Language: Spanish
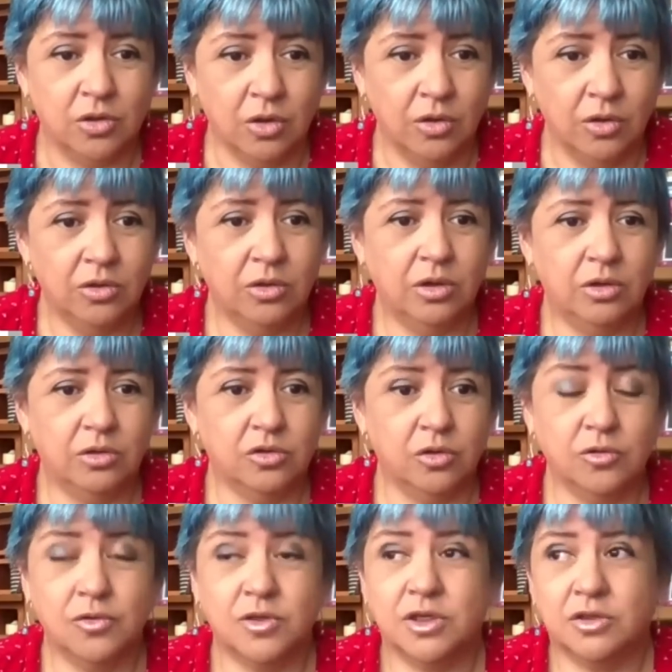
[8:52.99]
todo,
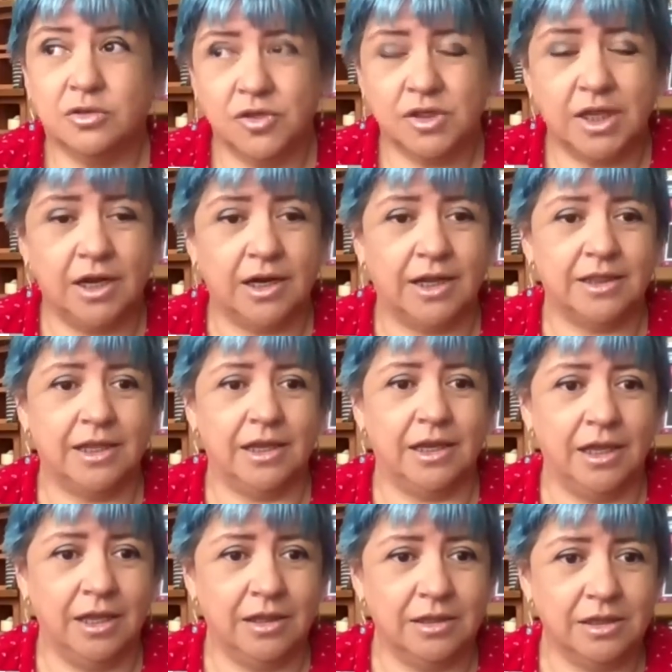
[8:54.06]
todos estos
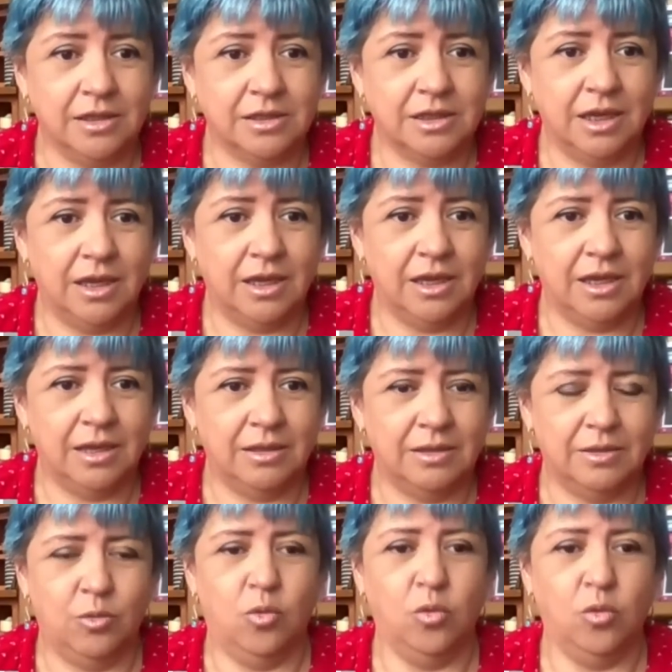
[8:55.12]
terratenientes que,